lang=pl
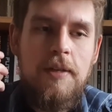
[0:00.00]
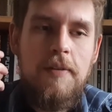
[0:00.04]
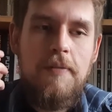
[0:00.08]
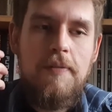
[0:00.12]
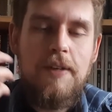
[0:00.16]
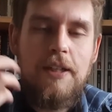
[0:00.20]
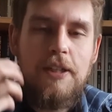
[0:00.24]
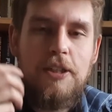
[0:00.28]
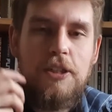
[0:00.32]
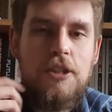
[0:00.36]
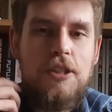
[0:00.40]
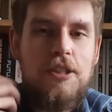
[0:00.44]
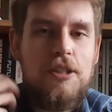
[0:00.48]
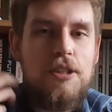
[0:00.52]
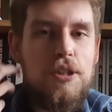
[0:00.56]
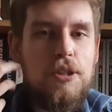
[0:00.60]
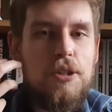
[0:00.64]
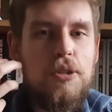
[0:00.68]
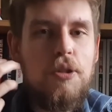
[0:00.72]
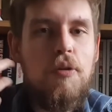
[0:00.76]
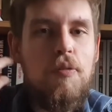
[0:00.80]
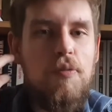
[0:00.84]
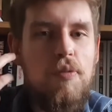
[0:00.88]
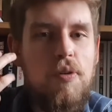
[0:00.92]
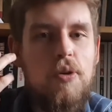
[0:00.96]
wrażenie
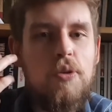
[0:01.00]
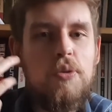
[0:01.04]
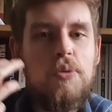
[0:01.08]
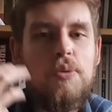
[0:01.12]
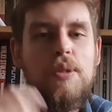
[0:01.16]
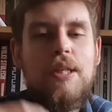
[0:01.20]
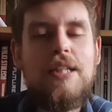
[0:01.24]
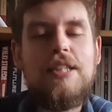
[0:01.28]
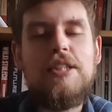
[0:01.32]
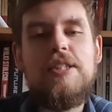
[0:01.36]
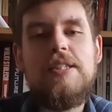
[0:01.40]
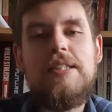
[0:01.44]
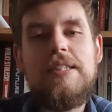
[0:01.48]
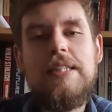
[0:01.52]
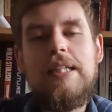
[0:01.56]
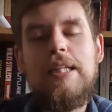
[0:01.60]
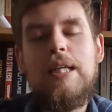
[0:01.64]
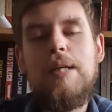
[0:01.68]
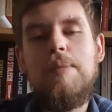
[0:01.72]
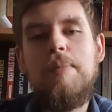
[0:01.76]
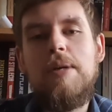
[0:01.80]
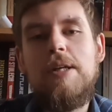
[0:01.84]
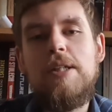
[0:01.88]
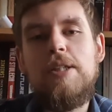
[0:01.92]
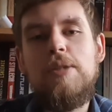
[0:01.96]
dyskomfortu także jest jak
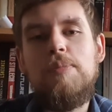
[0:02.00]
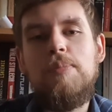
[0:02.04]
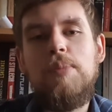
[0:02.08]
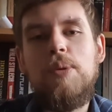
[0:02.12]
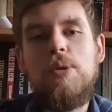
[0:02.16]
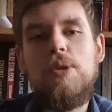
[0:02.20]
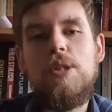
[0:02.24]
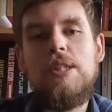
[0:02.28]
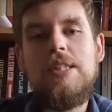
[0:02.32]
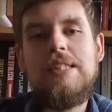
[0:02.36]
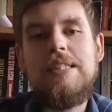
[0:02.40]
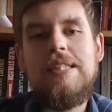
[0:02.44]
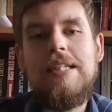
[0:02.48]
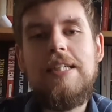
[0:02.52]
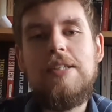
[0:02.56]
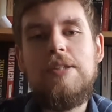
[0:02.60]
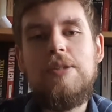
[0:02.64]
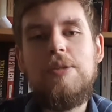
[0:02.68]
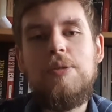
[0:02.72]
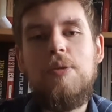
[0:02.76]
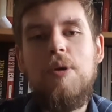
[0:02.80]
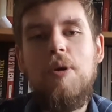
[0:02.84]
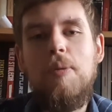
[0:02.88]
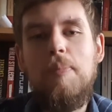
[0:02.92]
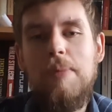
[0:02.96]
najbardziej podczas
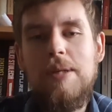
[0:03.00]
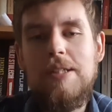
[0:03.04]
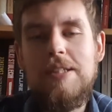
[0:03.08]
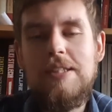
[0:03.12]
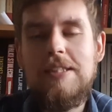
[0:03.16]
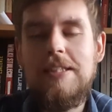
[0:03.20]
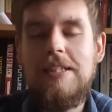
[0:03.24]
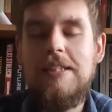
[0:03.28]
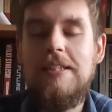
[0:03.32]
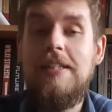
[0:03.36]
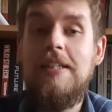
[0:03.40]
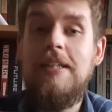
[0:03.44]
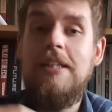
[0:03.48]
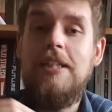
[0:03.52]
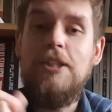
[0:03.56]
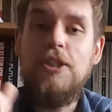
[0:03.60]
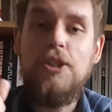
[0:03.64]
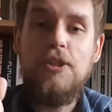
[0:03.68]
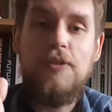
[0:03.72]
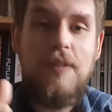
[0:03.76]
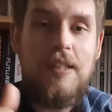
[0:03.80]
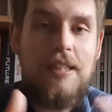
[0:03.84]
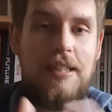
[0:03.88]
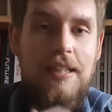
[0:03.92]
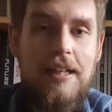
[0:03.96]
sensu obecne.
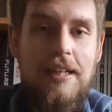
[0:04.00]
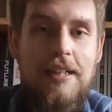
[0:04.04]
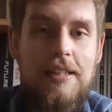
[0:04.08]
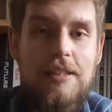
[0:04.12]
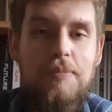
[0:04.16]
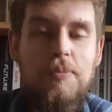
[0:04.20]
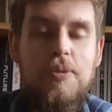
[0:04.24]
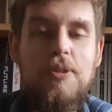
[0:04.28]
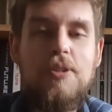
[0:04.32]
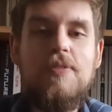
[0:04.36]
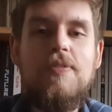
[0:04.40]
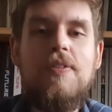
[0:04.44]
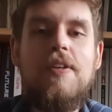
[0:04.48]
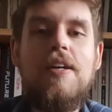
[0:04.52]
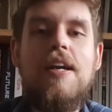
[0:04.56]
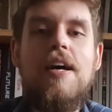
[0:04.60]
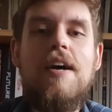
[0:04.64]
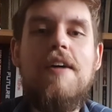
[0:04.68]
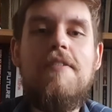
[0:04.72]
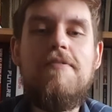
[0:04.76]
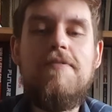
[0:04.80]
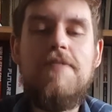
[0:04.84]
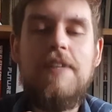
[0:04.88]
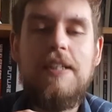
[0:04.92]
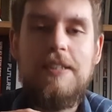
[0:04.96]
Świetna atmosfera,
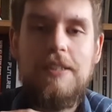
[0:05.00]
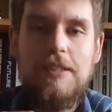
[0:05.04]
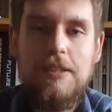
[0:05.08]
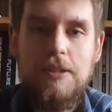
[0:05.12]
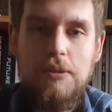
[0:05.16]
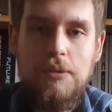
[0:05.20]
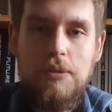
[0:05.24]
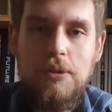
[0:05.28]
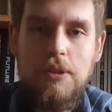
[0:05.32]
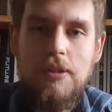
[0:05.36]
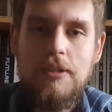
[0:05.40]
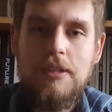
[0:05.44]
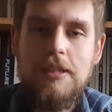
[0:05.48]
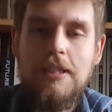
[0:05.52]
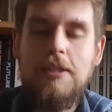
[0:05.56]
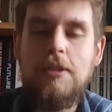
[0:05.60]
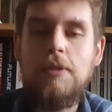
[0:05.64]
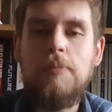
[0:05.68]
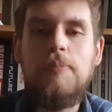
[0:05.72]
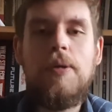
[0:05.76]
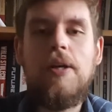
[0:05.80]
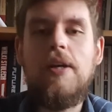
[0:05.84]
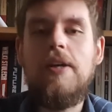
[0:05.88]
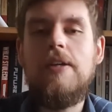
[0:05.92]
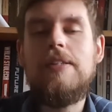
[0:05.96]
fascynująca i
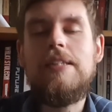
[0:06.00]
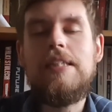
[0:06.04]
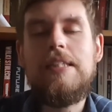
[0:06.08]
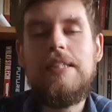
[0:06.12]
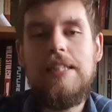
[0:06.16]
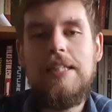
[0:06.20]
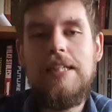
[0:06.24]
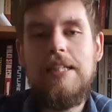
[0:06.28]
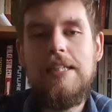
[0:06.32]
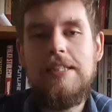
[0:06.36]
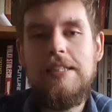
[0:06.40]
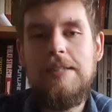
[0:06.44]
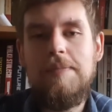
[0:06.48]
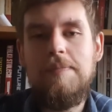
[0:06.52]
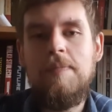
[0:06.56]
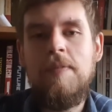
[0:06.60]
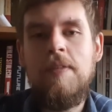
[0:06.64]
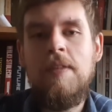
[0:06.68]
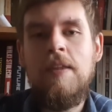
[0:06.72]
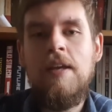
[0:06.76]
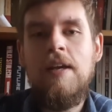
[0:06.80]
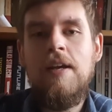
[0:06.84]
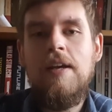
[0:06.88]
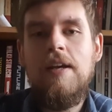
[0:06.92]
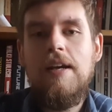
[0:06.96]
odpychająca zarazem
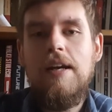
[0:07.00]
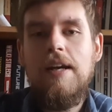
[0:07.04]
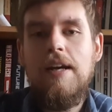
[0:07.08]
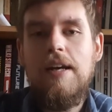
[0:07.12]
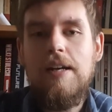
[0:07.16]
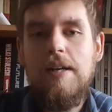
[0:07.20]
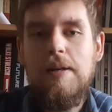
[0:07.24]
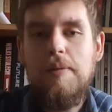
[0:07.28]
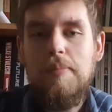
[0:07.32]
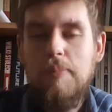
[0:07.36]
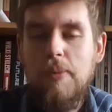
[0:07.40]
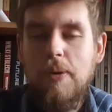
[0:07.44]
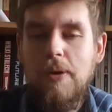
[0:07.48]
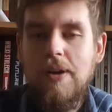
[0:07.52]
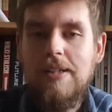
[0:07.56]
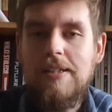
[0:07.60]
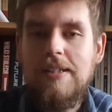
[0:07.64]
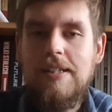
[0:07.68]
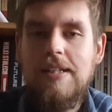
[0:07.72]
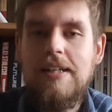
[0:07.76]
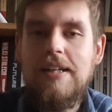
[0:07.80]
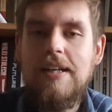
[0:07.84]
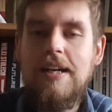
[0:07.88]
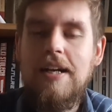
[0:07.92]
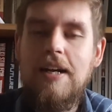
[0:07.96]
e,
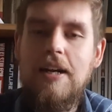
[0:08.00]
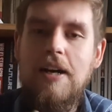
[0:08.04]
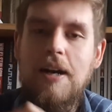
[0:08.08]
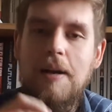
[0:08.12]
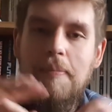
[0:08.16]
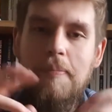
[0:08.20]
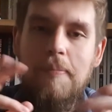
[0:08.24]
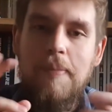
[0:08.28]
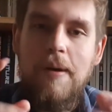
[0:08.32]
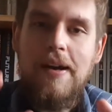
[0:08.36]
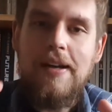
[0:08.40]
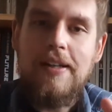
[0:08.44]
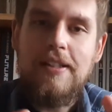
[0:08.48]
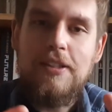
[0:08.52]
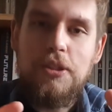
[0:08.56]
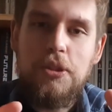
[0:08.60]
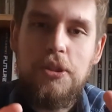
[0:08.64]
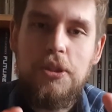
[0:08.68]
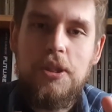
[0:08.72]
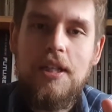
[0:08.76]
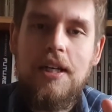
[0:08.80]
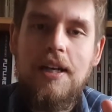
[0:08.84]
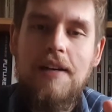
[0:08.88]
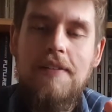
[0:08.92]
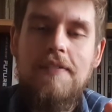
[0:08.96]
bohaterka, bardzo
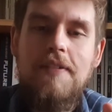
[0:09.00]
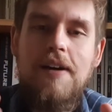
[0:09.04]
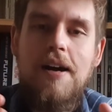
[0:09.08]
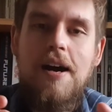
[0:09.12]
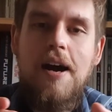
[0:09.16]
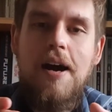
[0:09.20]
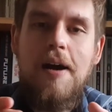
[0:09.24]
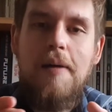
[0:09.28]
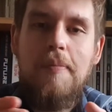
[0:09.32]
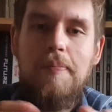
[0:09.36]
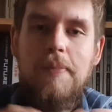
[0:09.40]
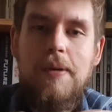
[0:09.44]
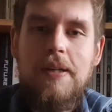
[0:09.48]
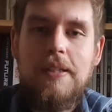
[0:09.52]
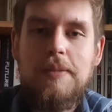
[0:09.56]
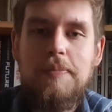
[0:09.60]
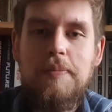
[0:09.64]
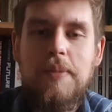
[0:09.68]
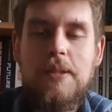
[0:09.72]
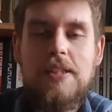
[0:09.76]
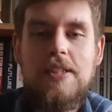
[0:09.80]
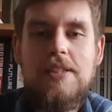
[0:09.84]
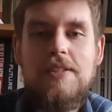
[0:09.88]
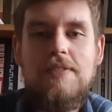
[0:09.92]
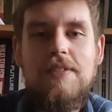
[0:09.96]
ciekawa, a
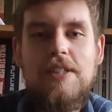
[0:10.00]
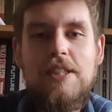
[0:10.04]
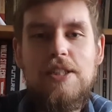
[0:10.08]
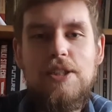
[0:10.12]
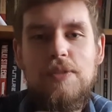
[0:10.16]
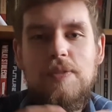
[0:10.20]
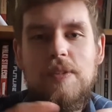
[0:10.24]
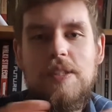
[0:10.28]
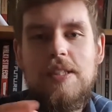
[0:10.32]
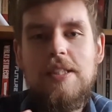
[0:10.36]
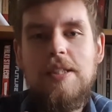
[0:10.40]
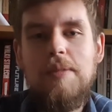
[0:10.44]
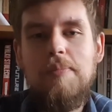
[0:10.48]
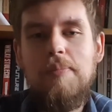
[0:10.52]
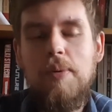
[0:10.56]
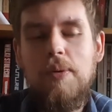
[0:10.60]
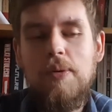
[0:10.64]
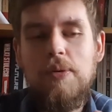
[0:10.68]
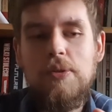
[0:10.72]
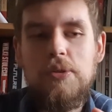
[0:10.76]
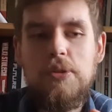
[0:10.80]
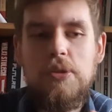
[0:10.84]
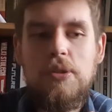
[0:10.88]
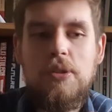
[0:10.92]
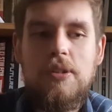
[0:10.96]
perspektywa świetnie
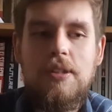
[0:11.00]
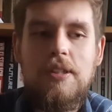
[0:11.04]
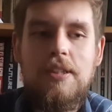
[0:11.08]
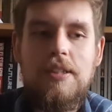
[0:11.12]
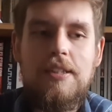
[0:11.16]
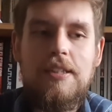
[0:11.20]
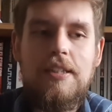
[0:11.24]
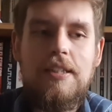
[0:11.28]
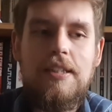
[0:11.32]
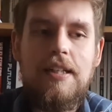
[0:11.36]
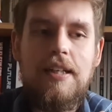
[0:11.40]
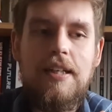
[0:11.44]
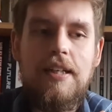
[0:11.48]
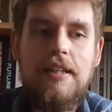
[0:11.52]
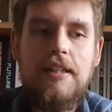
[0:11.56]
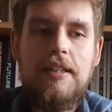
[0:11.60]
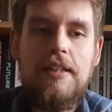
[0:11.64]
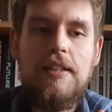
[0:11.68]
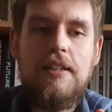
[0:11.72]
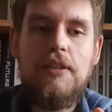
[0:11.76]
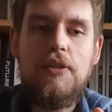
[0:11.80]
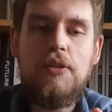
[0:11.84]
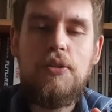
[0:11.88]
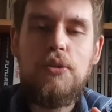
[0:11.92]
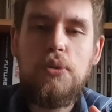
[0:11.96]
połączona, to
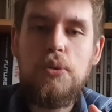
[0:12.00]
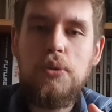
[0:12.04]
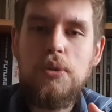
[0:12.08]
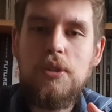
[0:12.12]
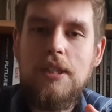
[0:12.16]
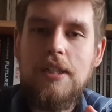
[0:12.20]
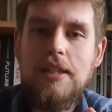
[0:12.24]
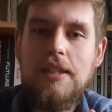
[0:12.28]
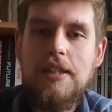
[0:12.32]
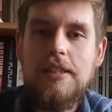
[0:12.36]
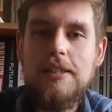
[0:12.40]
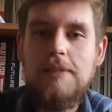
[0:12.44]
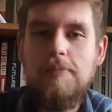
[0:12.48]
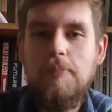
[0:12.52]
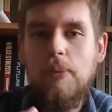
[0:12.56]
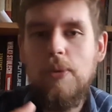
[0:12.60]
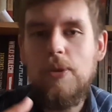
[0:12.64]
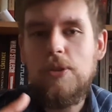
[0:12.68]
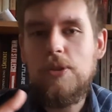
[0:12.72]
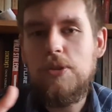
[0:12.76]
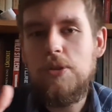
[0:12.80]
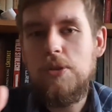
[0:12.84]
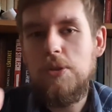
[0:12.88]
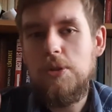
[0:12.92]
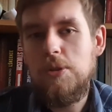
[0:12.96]
takie odrzucenie
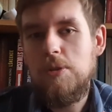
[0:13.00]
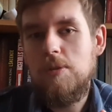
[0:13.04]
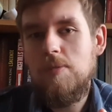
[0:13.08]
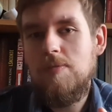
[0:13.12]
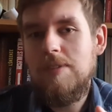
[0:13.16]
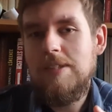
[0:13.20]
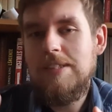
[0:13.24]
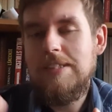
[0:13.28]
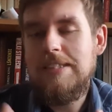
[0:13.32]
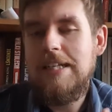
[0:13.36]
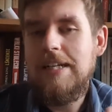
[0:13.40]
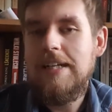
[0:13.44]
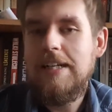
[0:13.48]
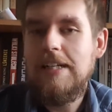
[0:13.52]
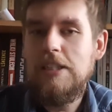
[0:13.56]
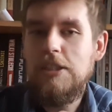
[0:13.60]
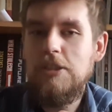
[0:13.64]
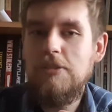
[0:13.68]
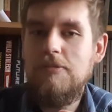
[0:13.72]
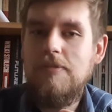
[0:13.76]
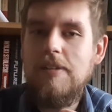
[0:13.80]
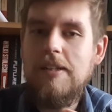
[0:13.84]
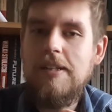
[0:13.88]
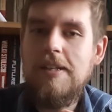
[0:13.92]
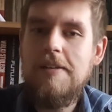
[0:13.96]
społecznościowe z
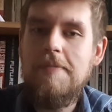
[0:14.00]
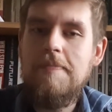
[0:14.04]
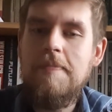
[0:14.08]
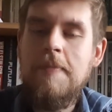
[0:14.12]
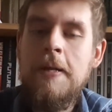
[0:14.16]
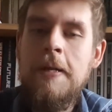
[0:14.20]
zaangażowaniem